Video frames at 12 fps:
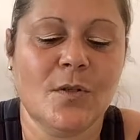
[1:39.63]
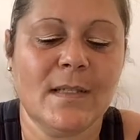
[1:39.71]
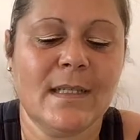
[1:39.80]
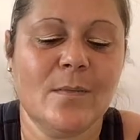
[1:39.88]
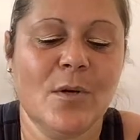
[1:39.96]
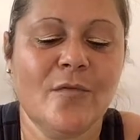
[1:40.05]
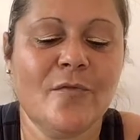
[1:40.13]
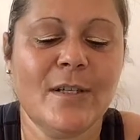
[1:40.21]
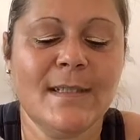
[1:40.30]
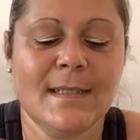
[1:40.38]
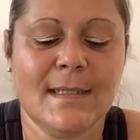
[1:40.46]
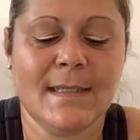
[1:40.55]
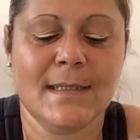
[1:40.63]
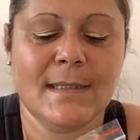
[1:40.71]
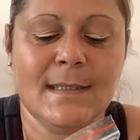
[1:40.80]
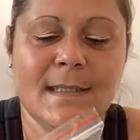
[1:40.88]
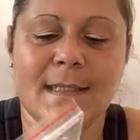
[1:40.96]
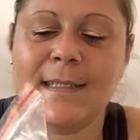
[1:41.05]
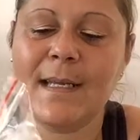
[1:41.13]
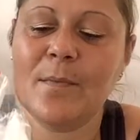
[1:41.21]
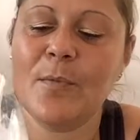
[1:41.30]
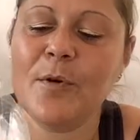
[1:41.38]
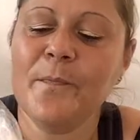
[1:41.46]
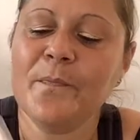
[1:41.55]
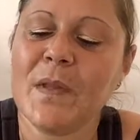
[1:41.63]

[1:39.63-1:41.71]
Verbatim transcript: qui m'envoient des, diamants